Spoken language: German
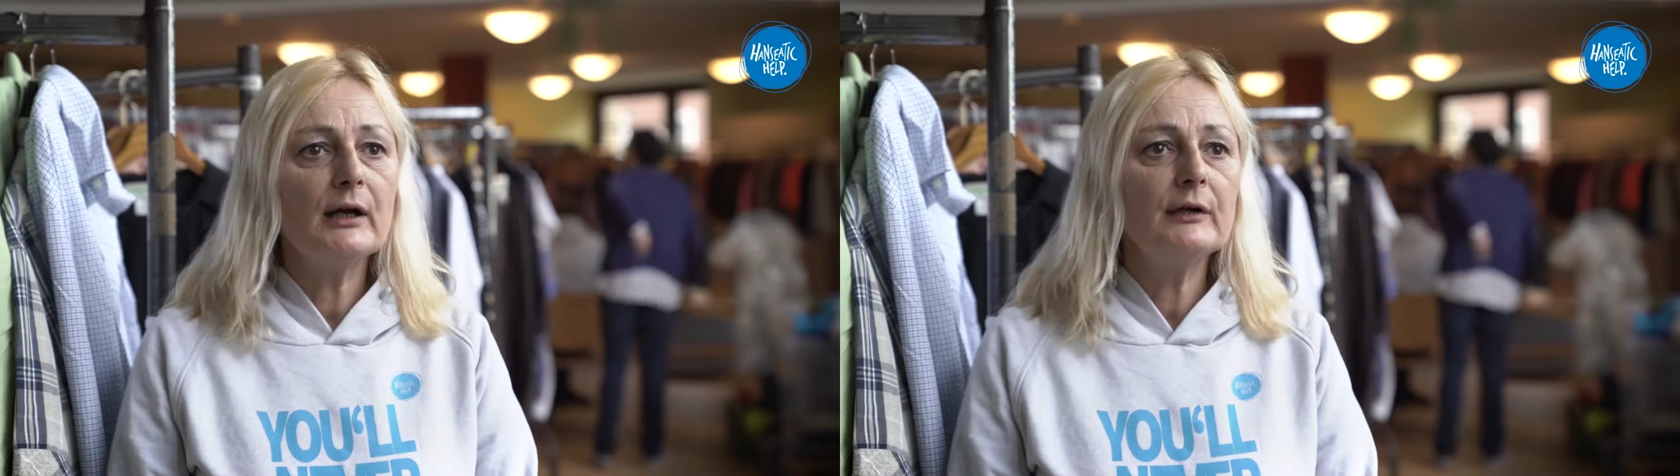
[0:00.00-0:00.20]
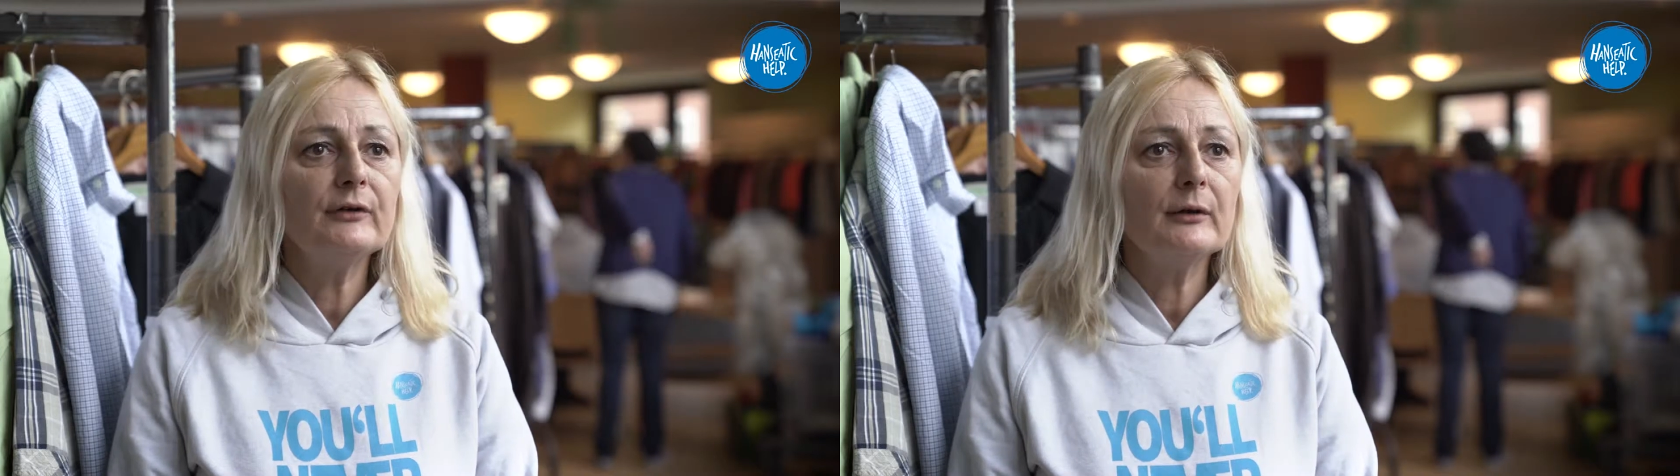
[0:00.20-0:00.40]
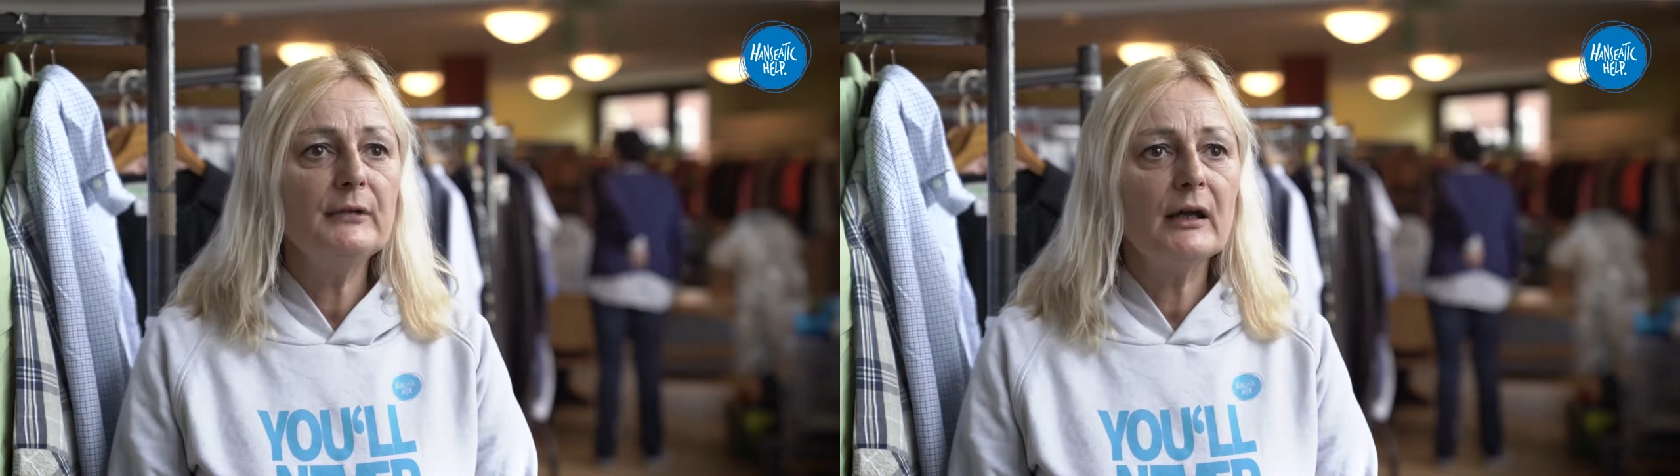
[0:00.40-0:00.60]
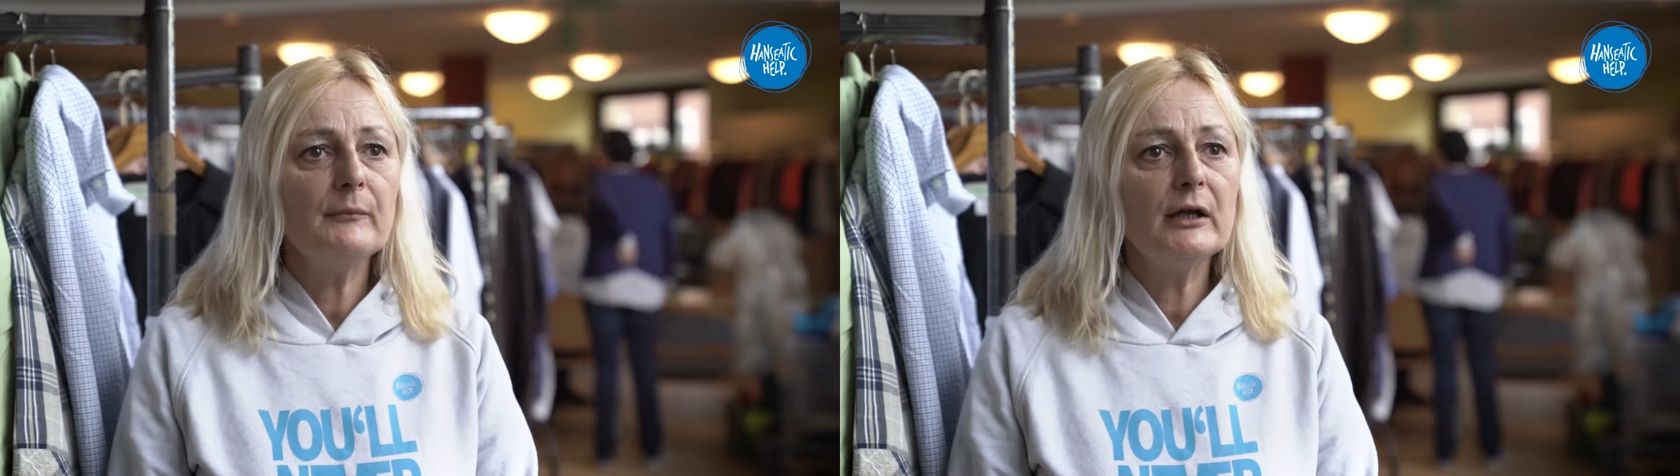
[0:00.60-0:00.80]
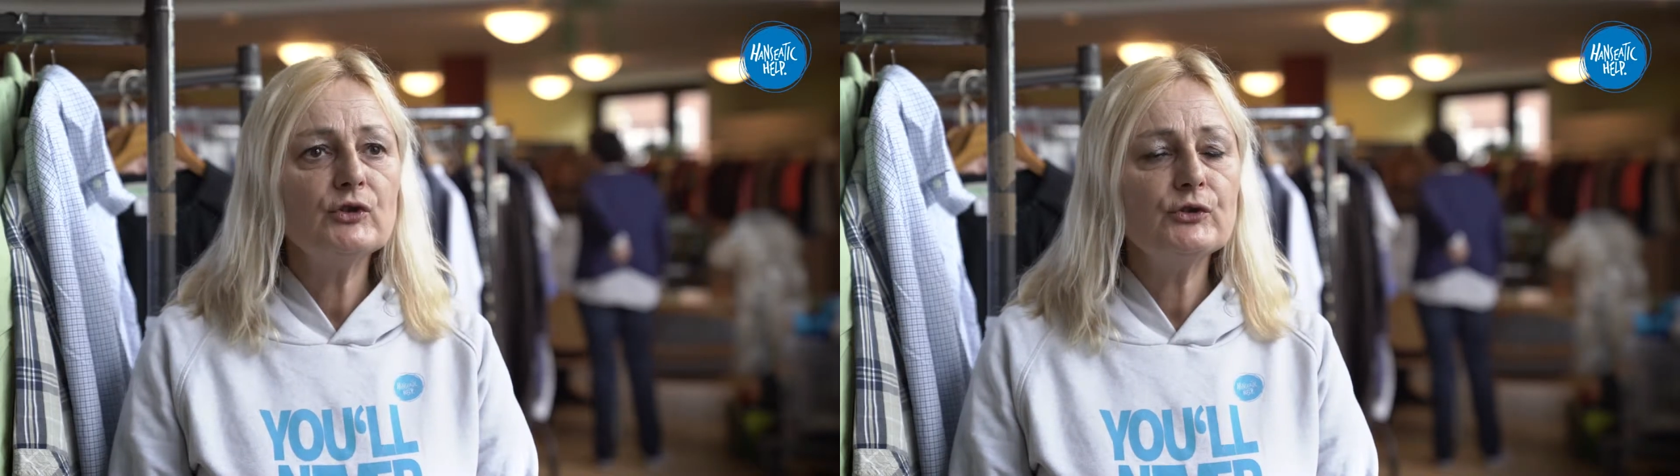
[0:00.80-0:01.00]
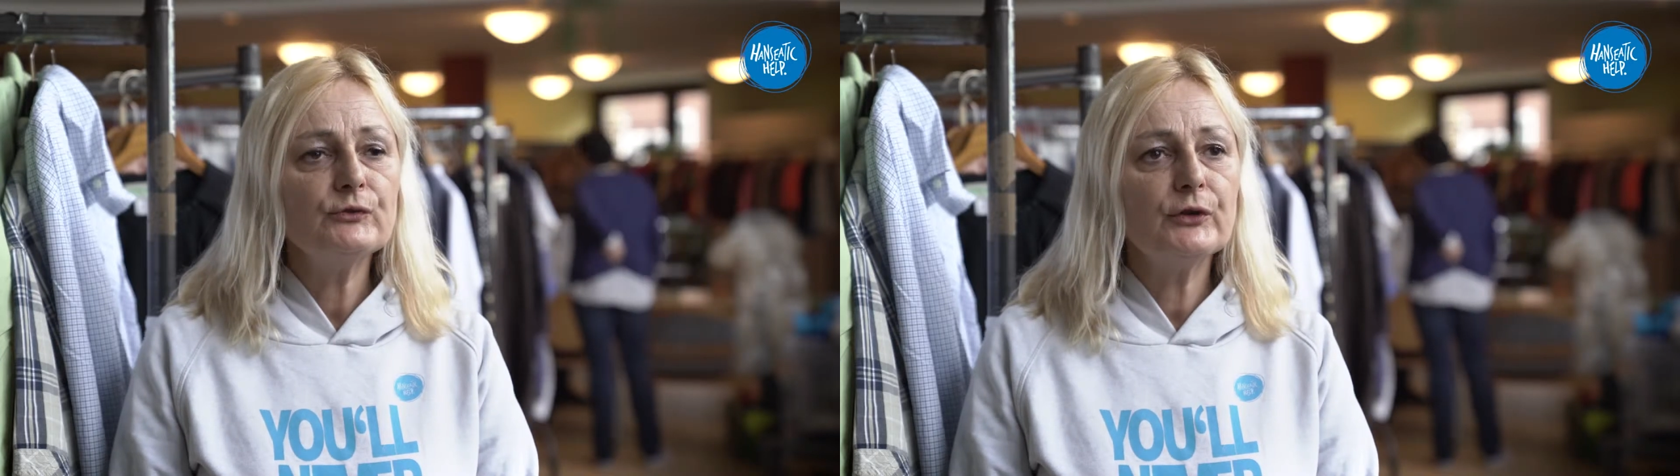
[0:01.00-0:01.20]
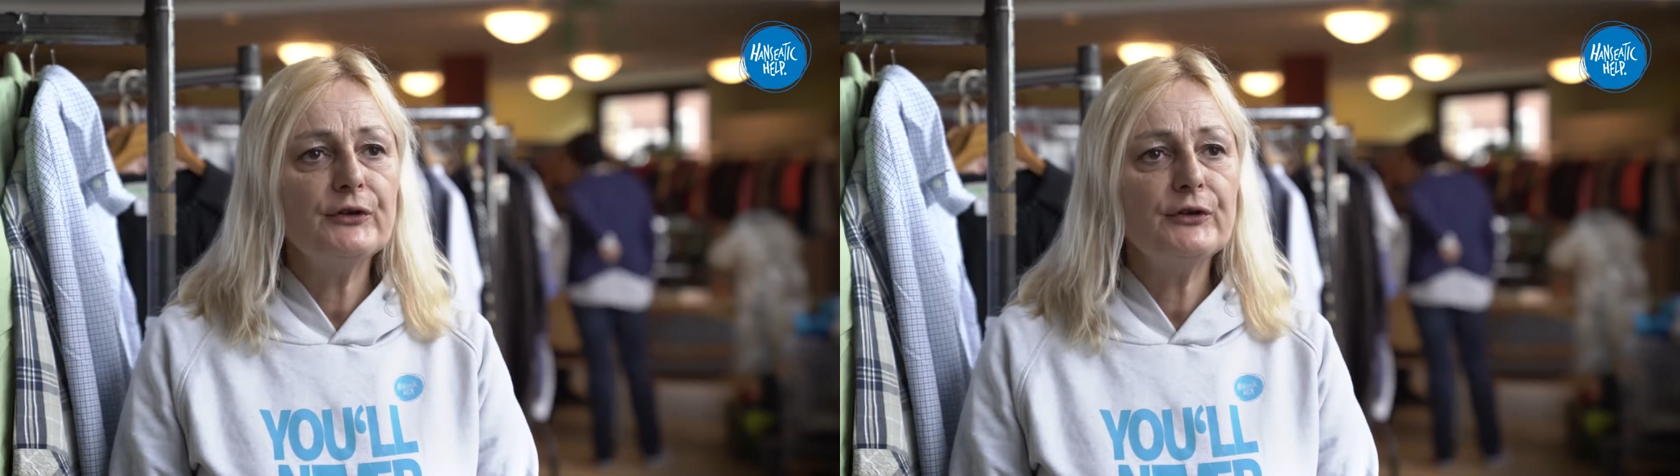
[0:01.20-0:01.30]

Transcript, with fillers: einfach mehr Menschen von